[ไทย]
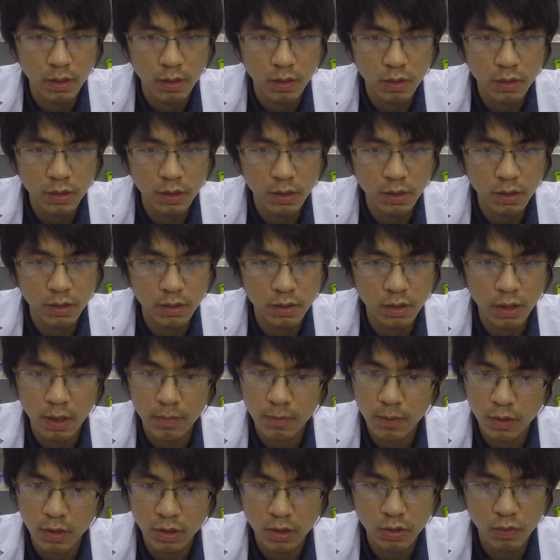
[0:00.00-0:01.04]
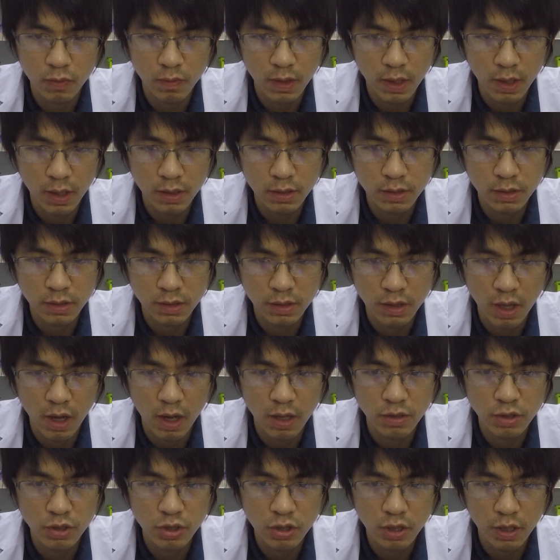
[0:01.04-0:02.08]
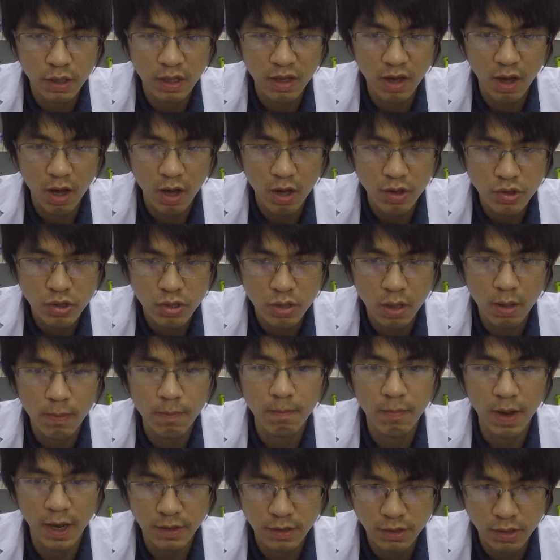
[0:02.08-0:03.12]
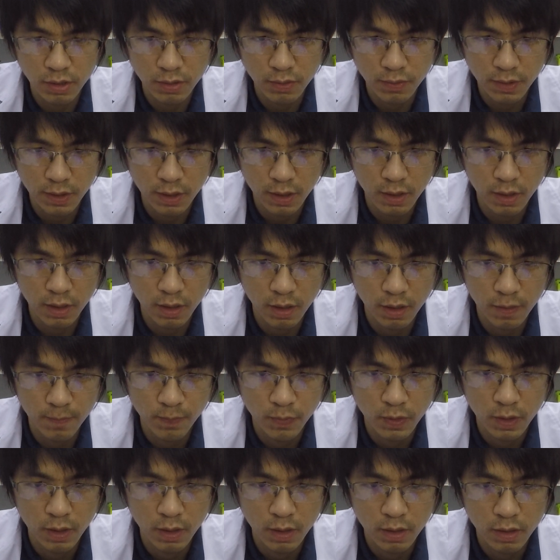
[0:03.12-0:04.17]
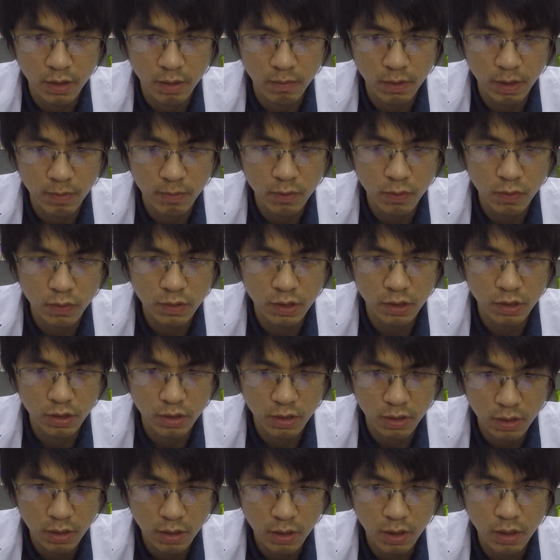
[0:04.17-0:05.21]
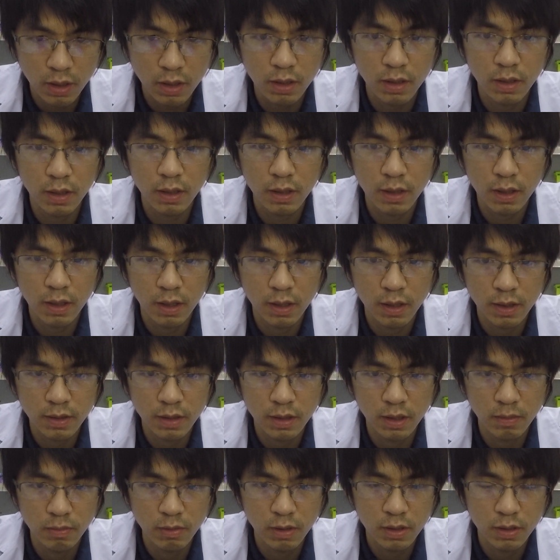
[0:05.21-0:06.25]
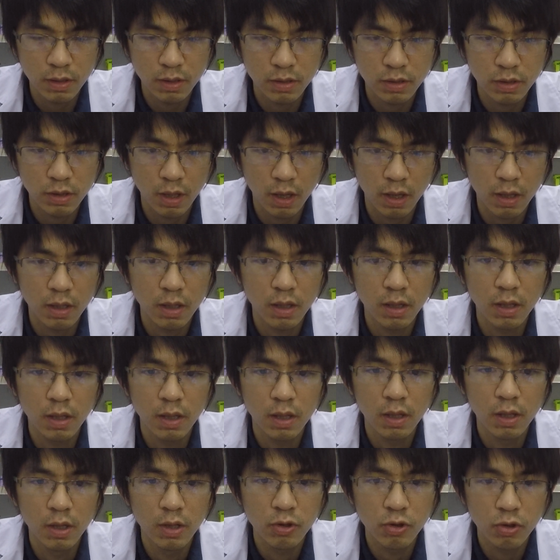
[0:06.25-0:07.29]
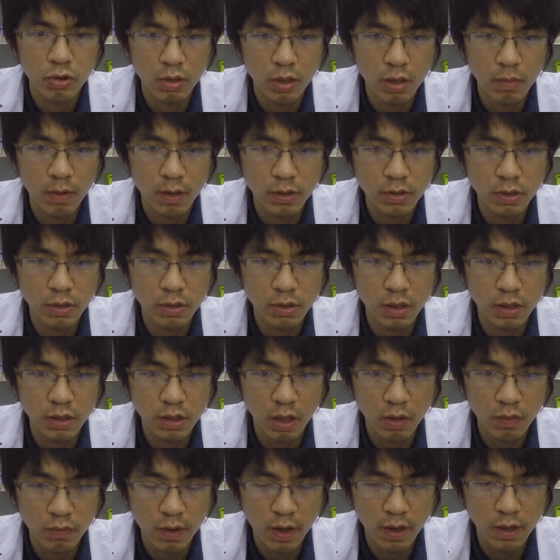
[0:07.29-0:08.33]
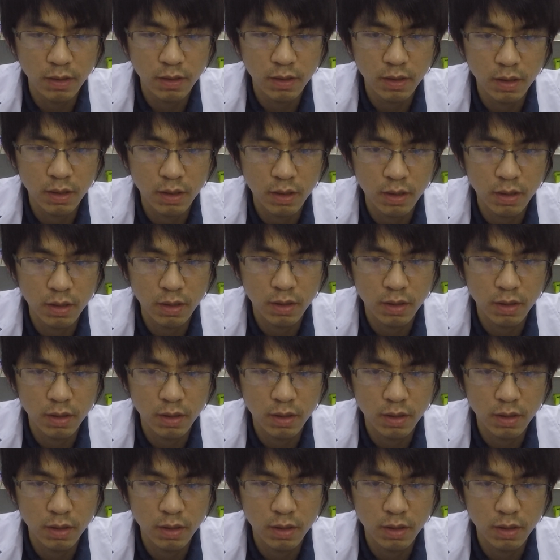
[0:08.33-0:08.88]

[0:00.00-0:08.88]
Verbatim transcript: ข้อที่ 1 ยาปฏิชีวนะ คือยาที่ใช้ฆ่าเชื้อแบคทีเรียนะฮะสำหรับโรคติดเชื้อ และการอักเสบที่เกิดจากเชื้อแบคทีเรียเท่านั้นนะฮะ